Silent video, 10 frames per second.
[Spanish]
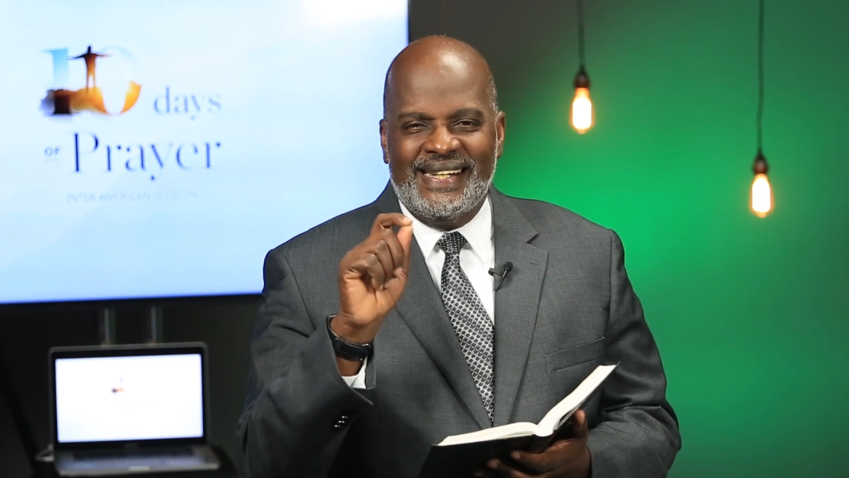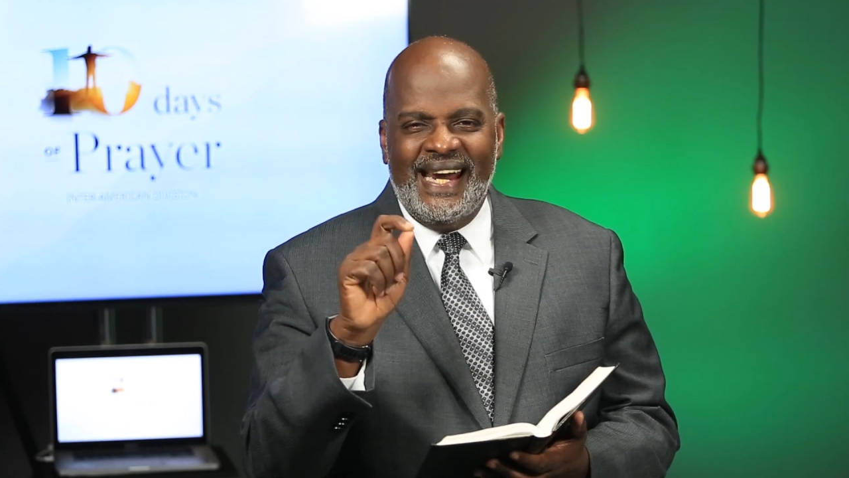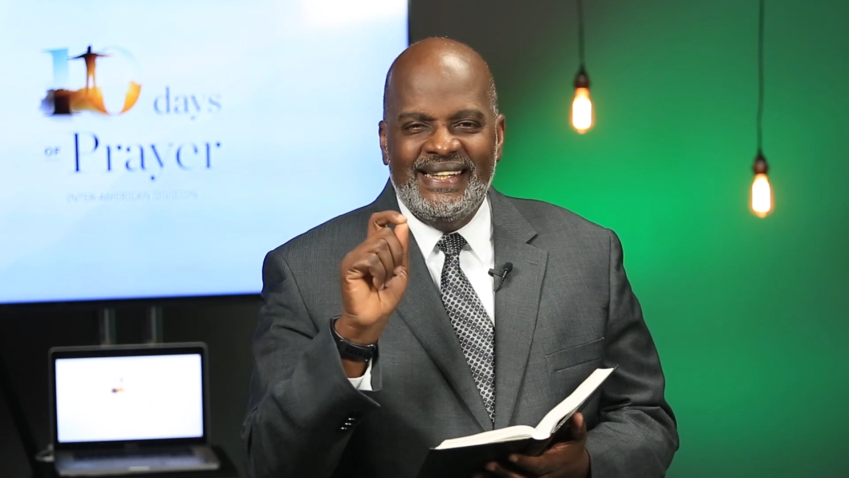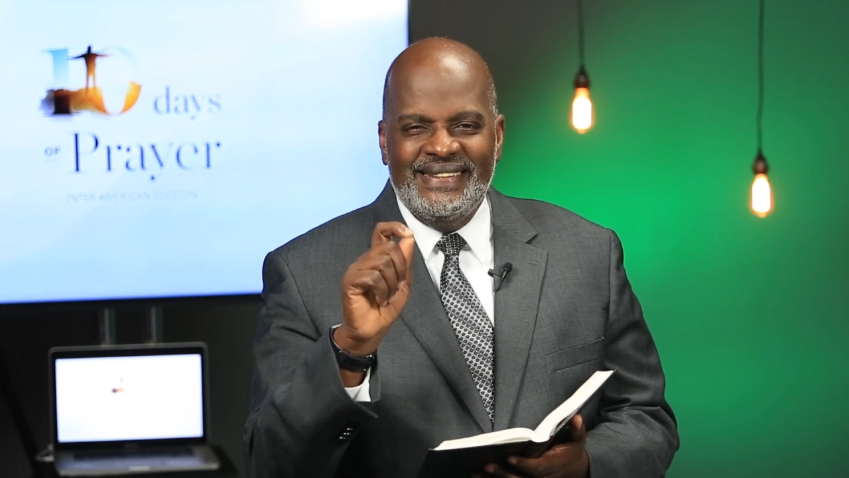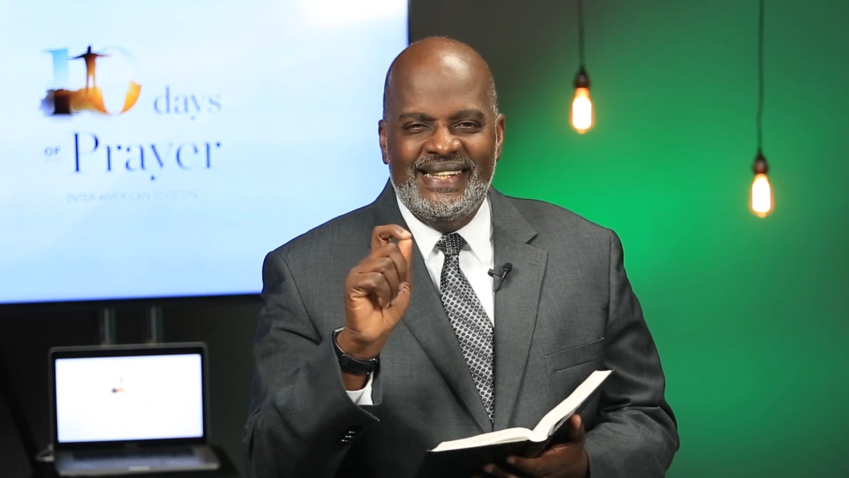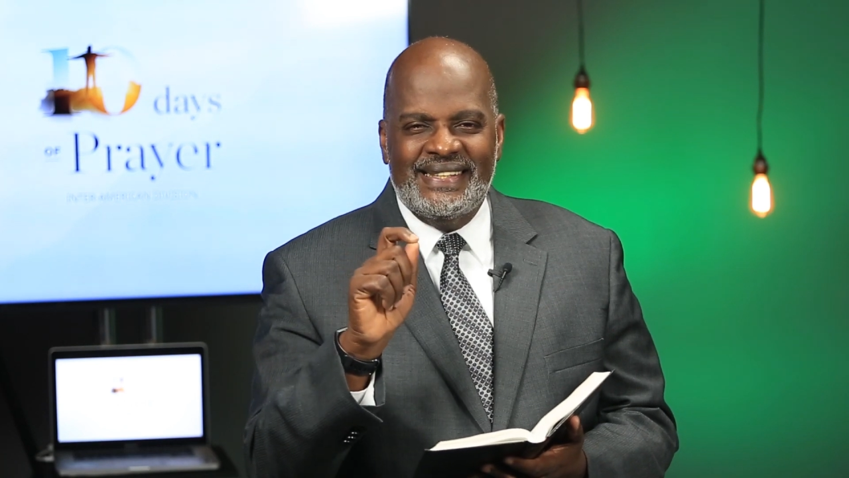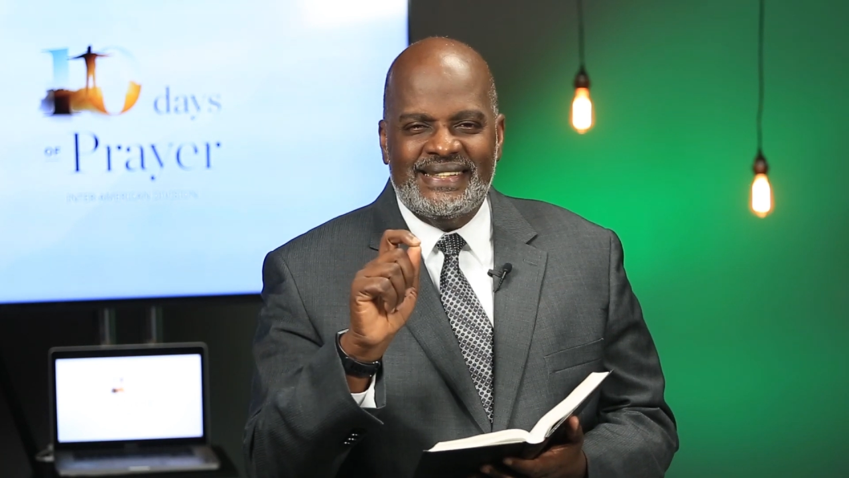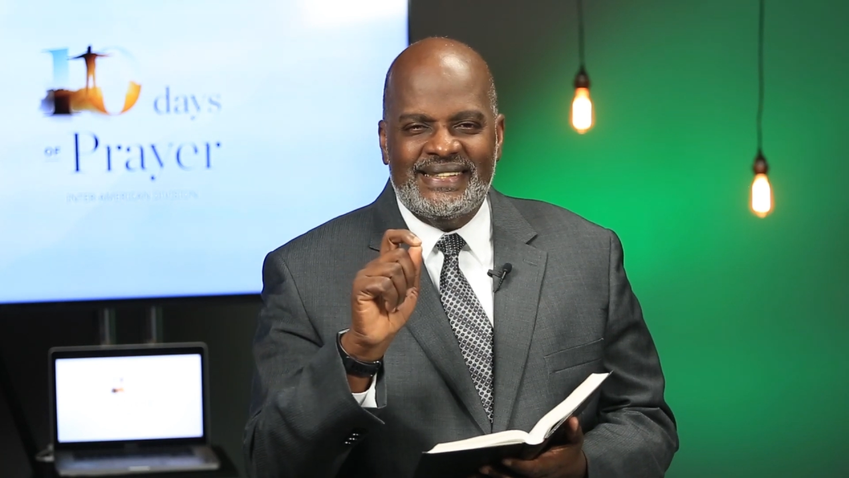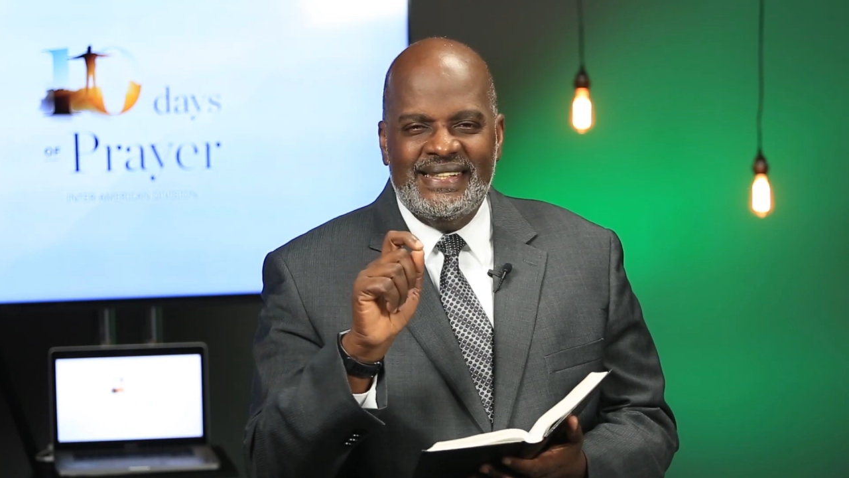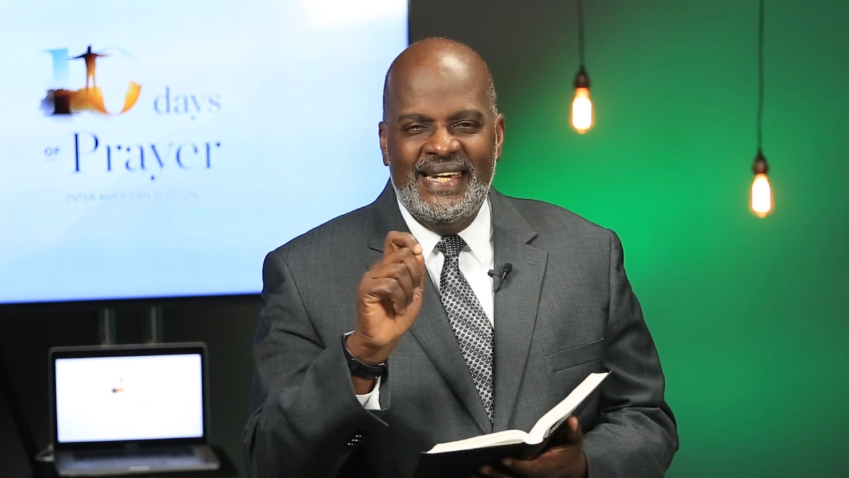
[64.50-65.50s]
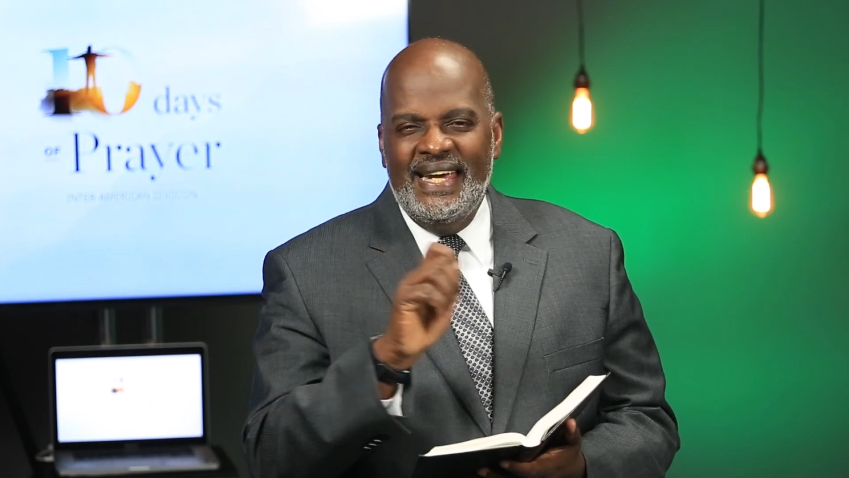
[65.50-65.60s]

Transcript: grandes,